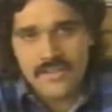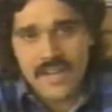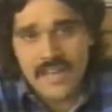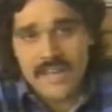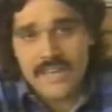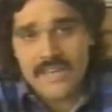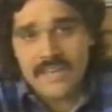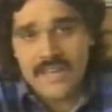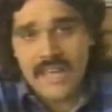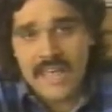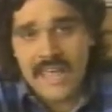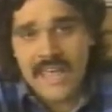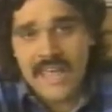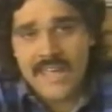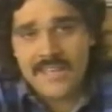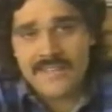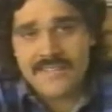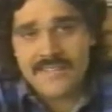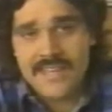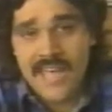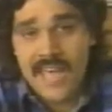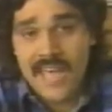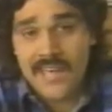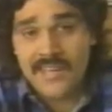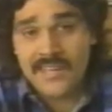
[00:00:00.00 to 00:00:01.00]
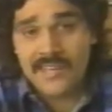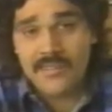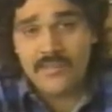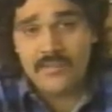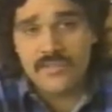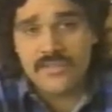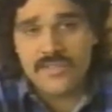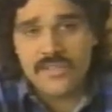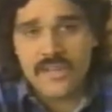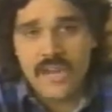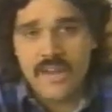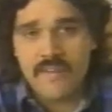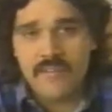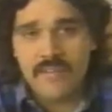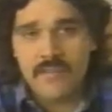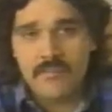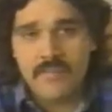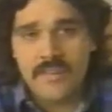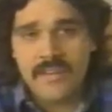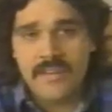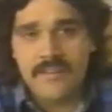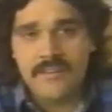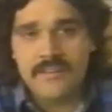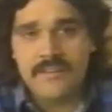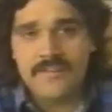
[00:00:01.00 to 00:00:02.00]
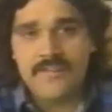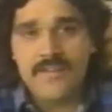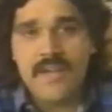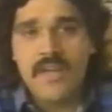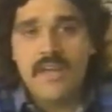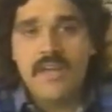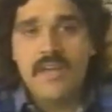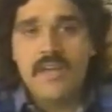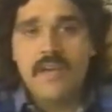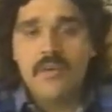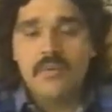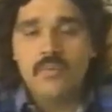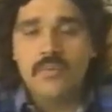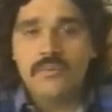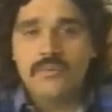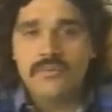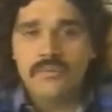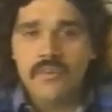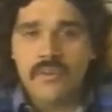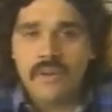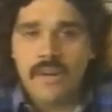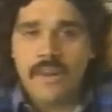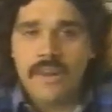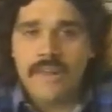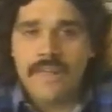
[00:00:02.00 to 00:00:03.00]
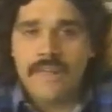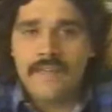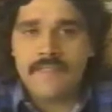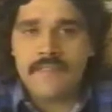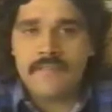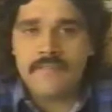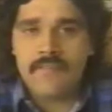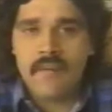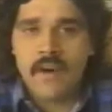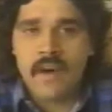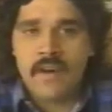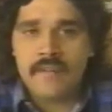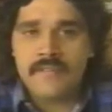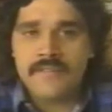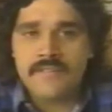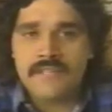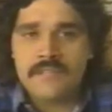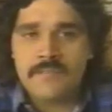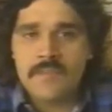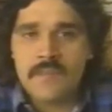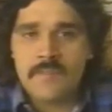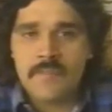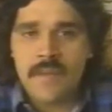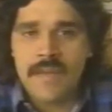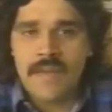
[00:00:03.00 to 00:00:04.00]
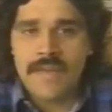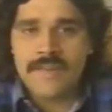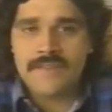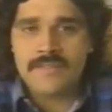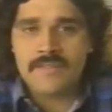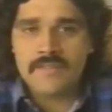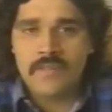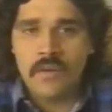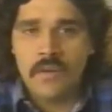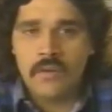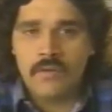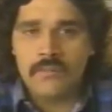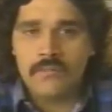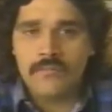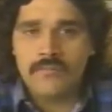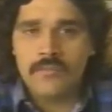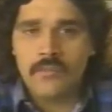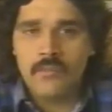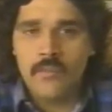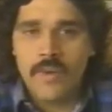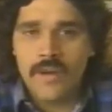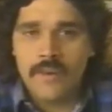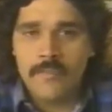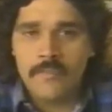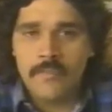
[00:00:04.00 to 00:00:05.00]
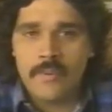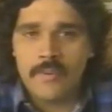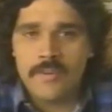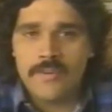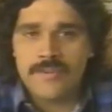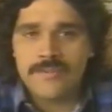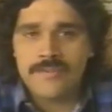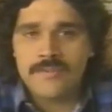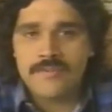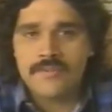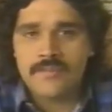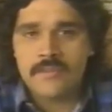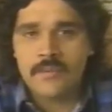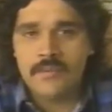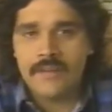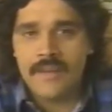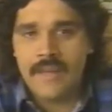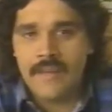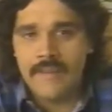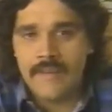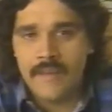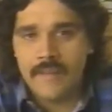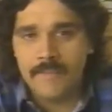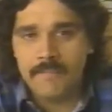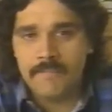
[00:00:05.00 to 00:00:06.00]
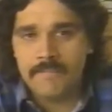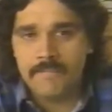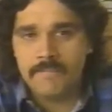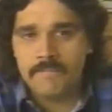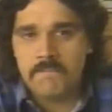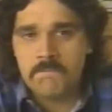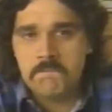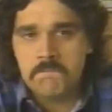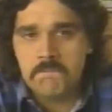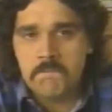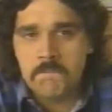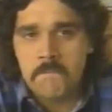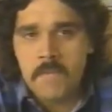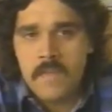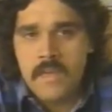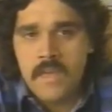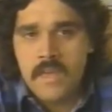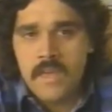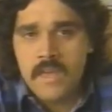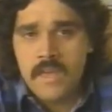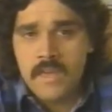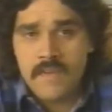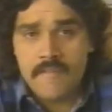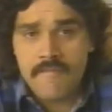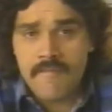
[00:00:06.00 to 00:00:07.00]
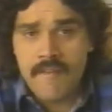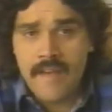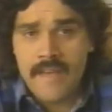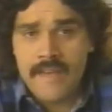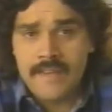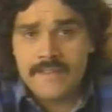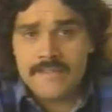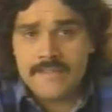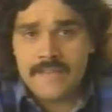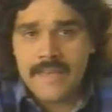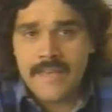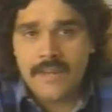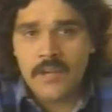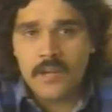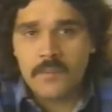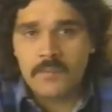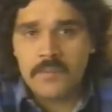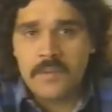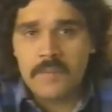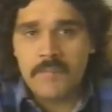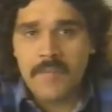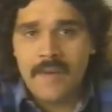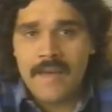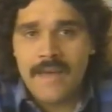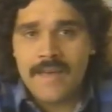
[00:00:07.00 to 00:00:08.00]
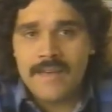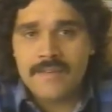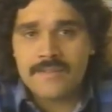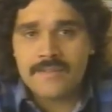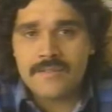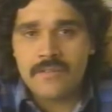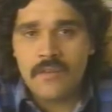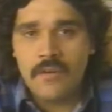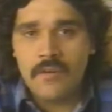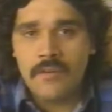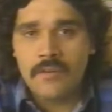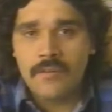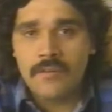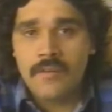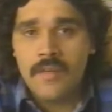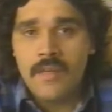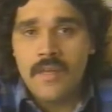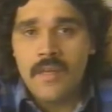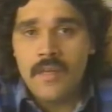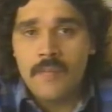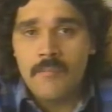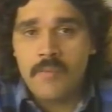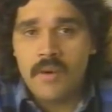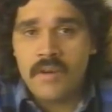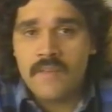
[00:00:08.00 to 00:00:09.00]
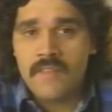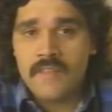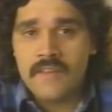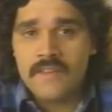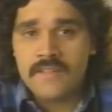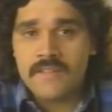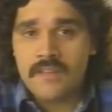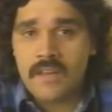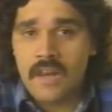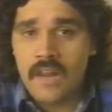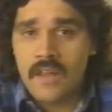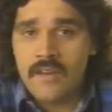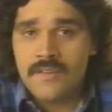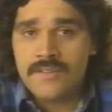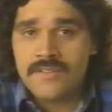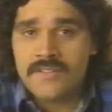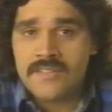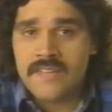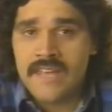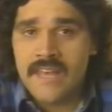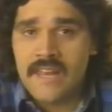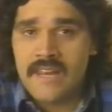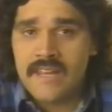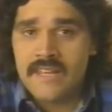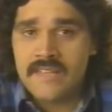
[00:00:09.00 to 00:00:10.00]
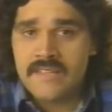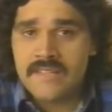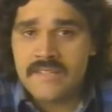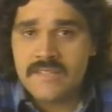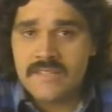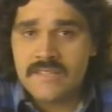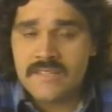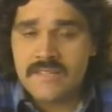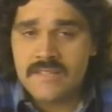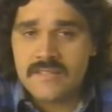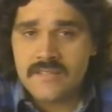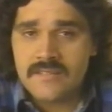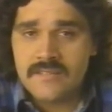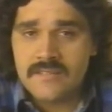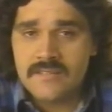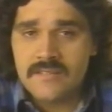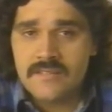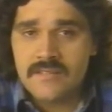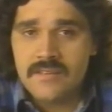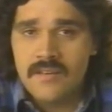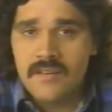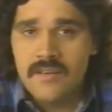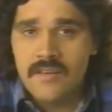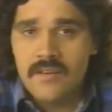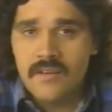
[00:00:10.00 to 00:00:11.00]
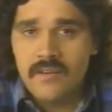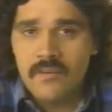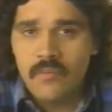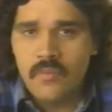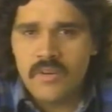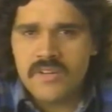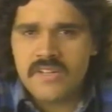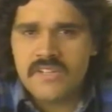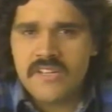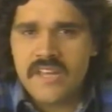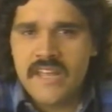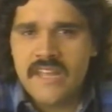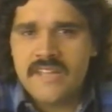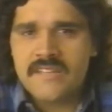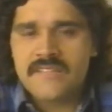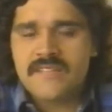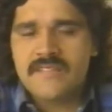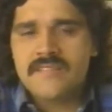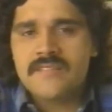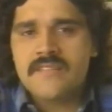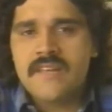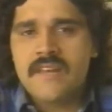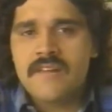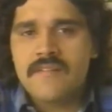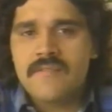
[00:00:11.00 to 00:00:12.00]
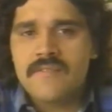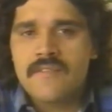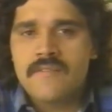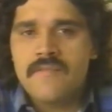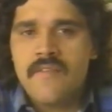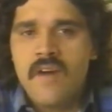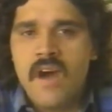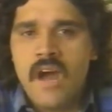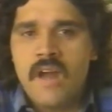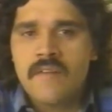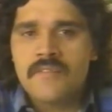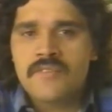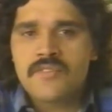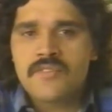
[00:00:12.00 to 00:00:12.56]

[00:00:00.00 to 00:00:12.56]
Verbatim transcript: Bắt tay nhau, vỗ về nhau, ăn cơm với nhau mà còn chẳng sao thì làm sao mà vi khuẩn có thể truyền từ người này sang người khác trong những tiếp xúc tình cờ bất thường với những người không quen hay quen ít.